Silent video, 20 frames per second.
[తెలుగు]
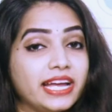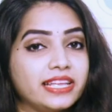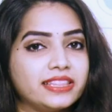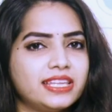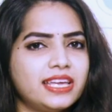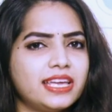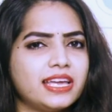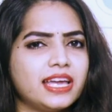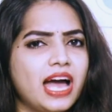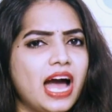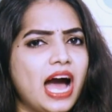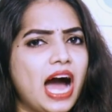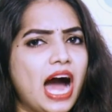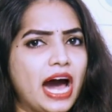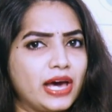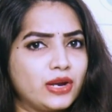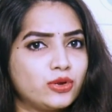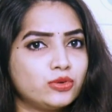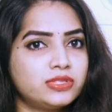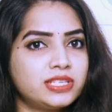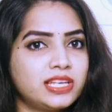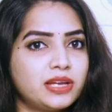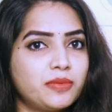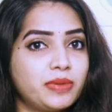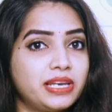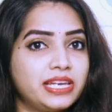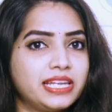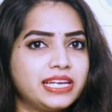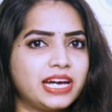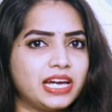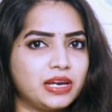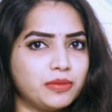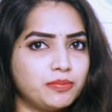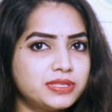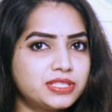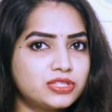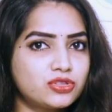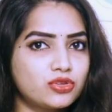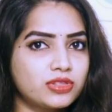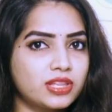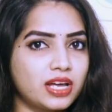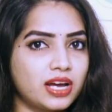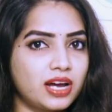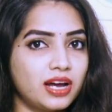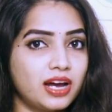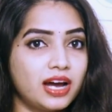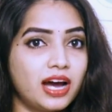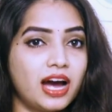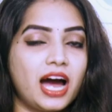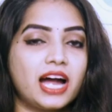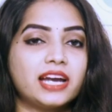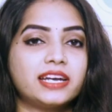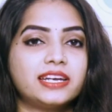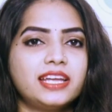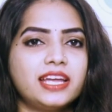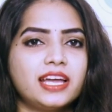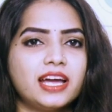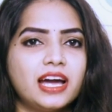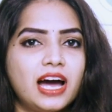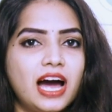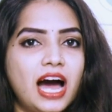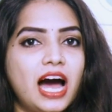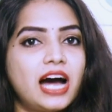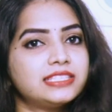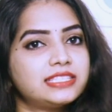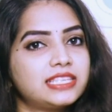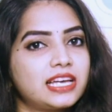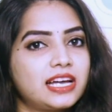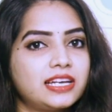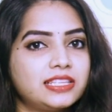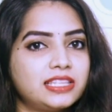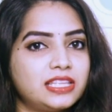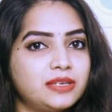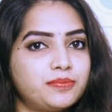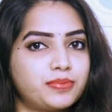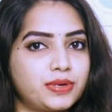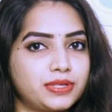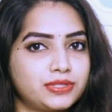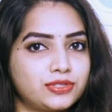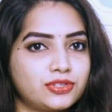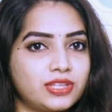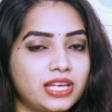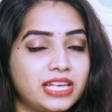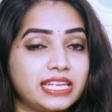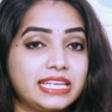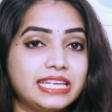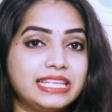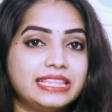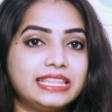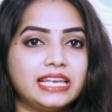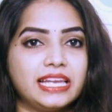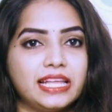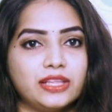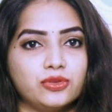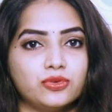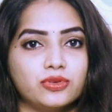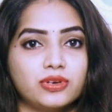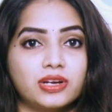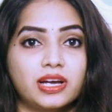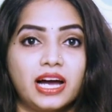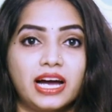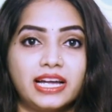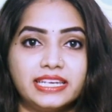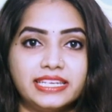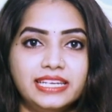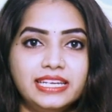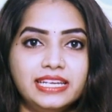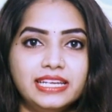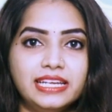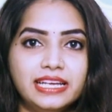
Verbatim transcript: అయితే అనసూయ మళ్ళీ కనిపిస్తుందా అంటే ఆ సంగతి ప్రస్తుతానికి తెలియదు కానీ